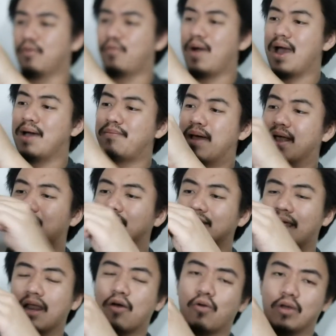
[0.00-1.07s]
ว่าไบเกอร์
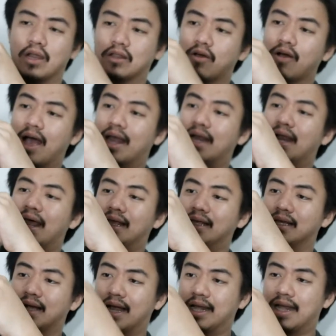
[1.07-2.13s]
แต่ละคนเนี่ยต้องการอะไร
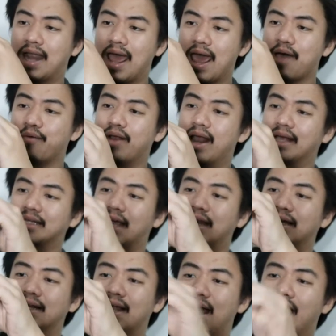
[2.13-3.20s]
กันแน่เวลาใช้
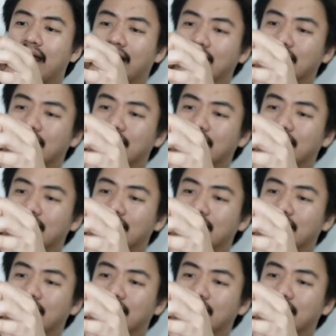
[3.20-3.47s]
เดินทาง